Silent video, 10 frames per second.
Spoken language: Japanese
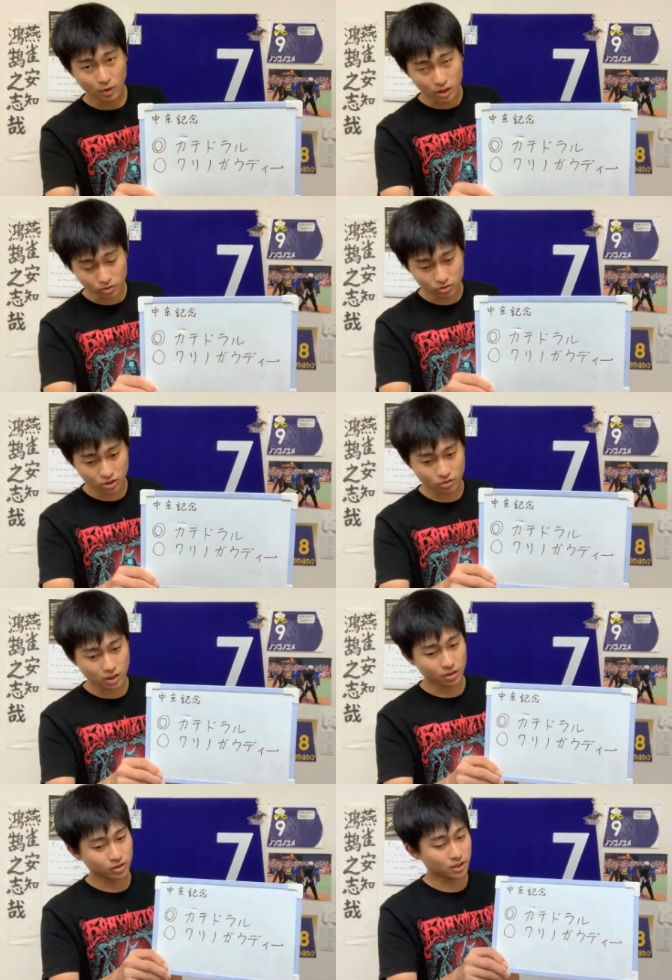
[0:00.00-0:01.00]
あと
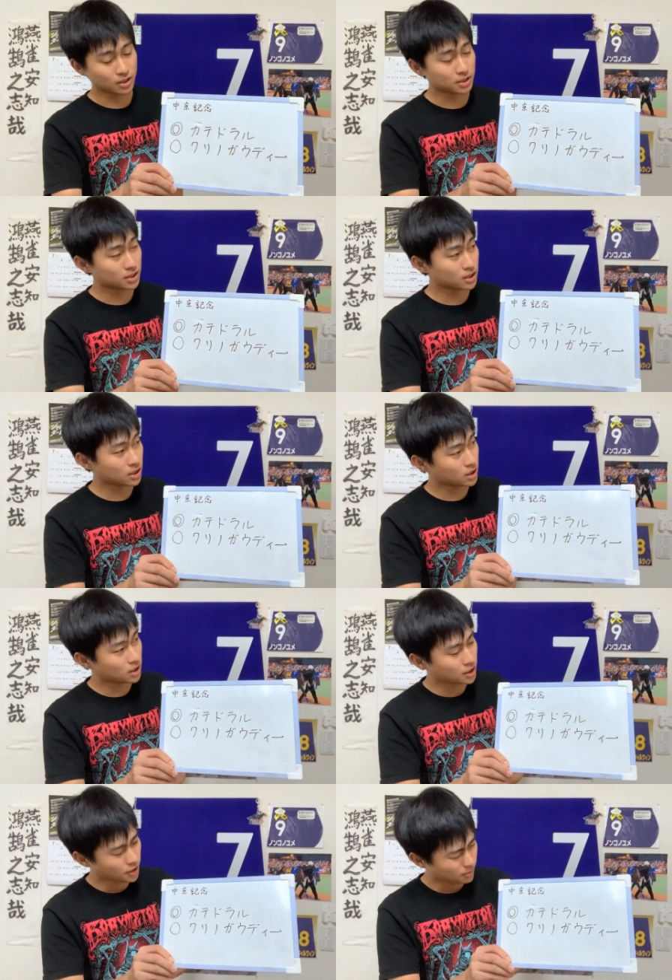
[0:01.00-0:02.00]
クリノガウディです、
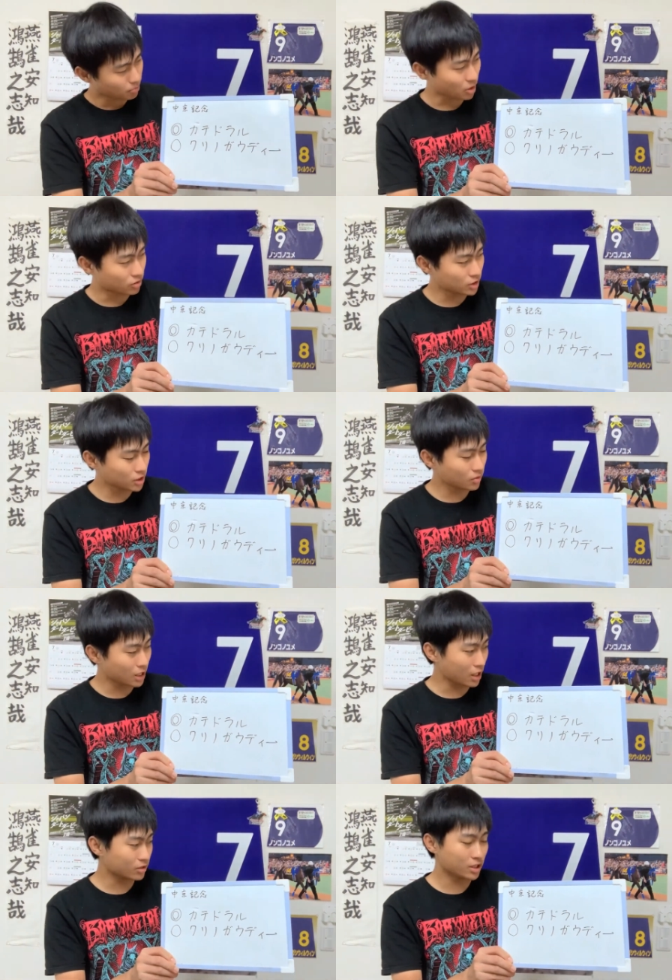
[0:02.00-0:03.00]
まあ、
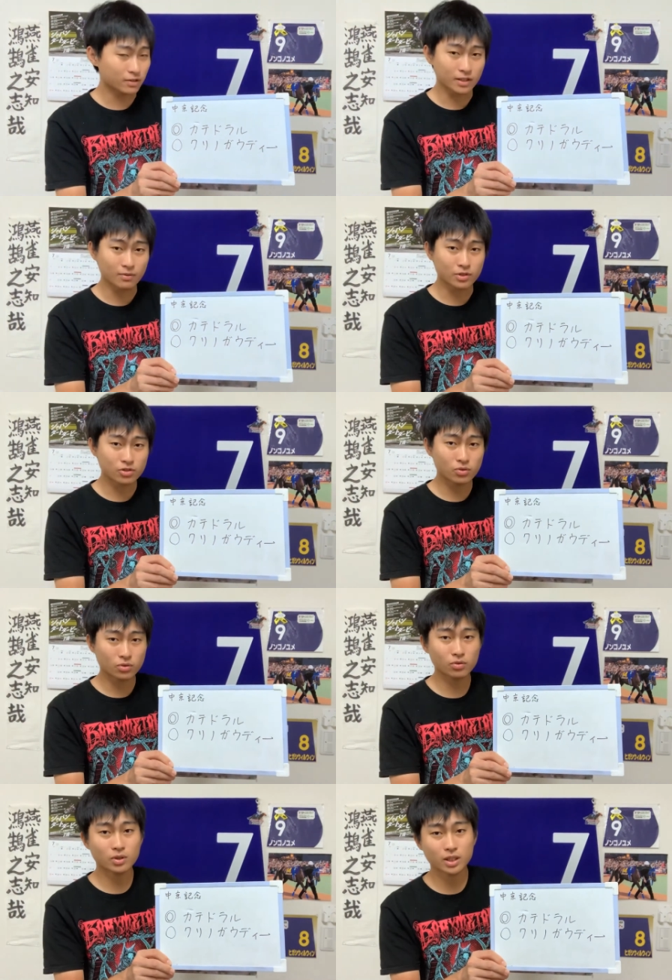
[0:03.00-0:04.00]
クリノガウディはね、まあ、調
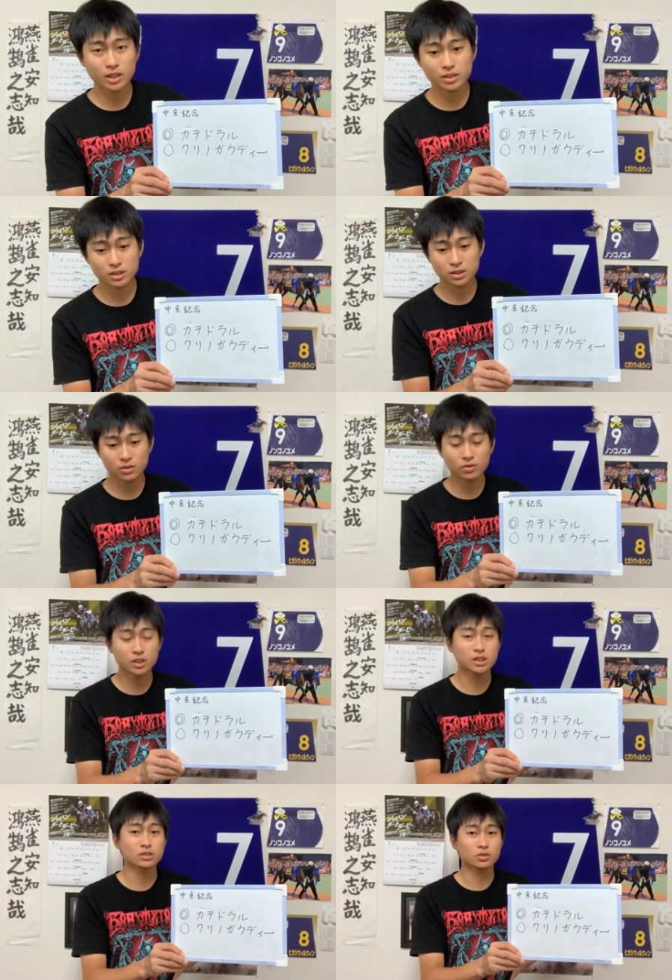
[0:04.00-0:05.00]
教がねすごい
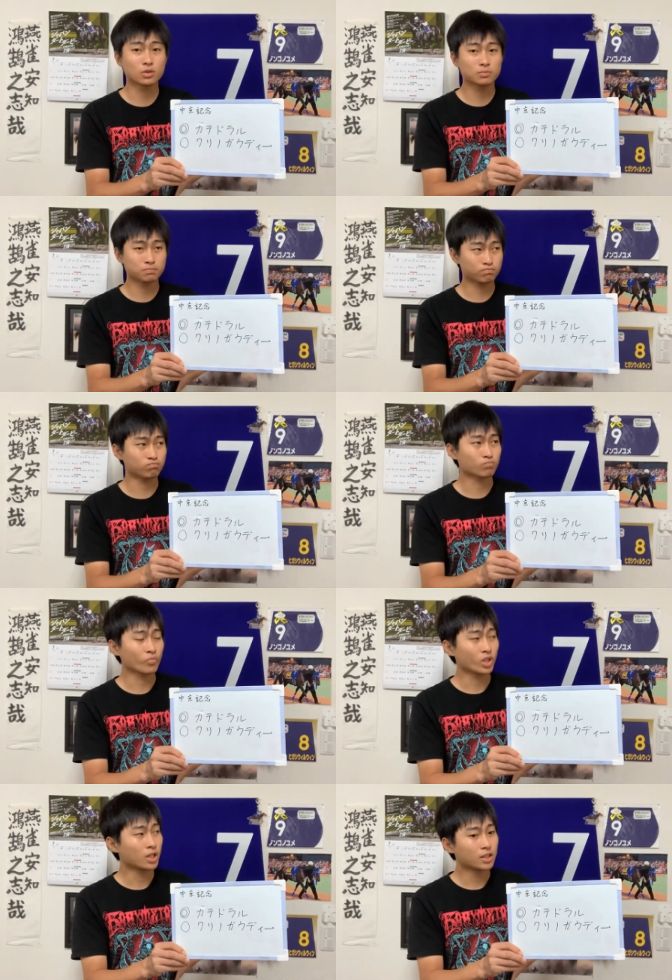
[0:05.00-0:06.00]
いいですようん
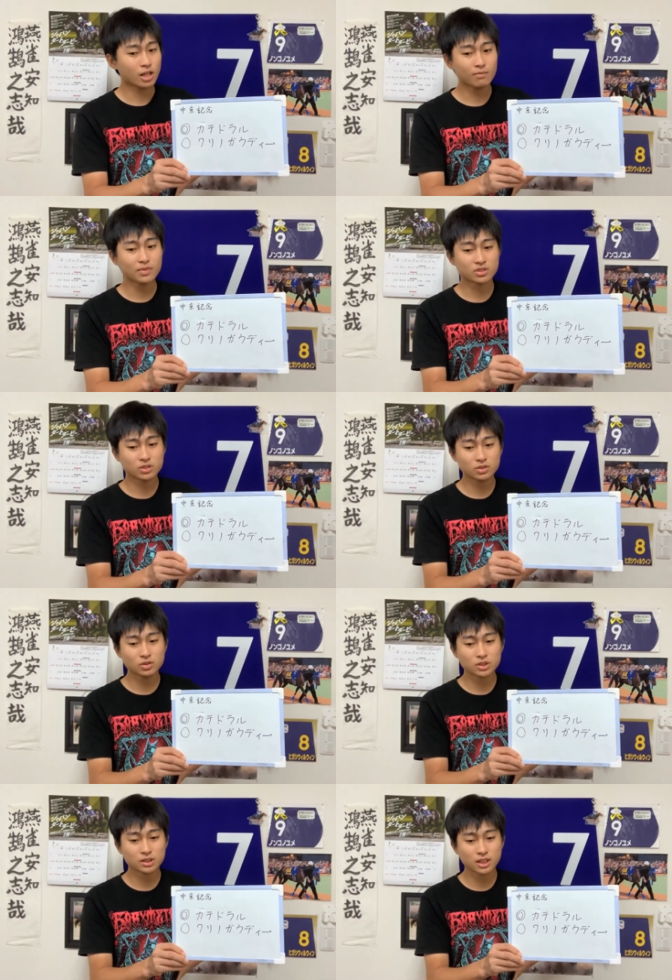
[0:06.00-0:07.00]
やっぱずっと
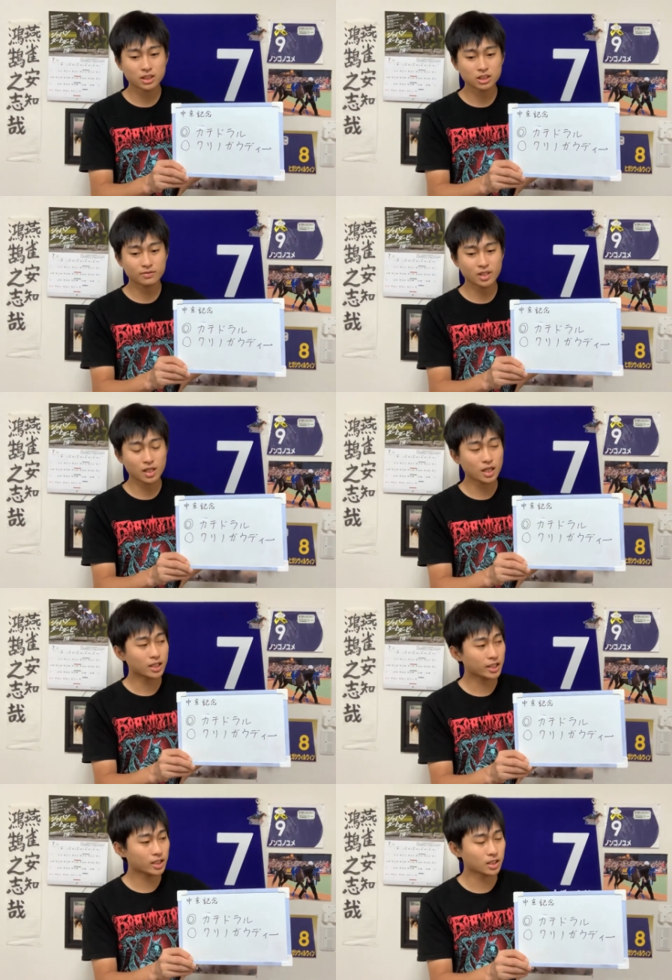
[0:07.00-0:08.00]
使い詰めでね
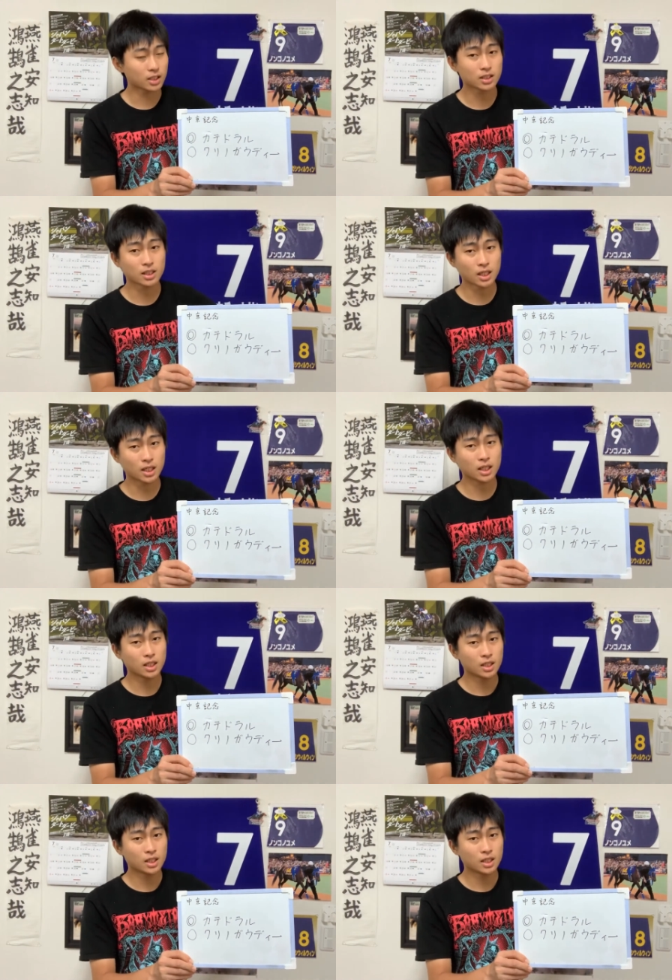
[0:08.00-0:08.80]
来てたんでね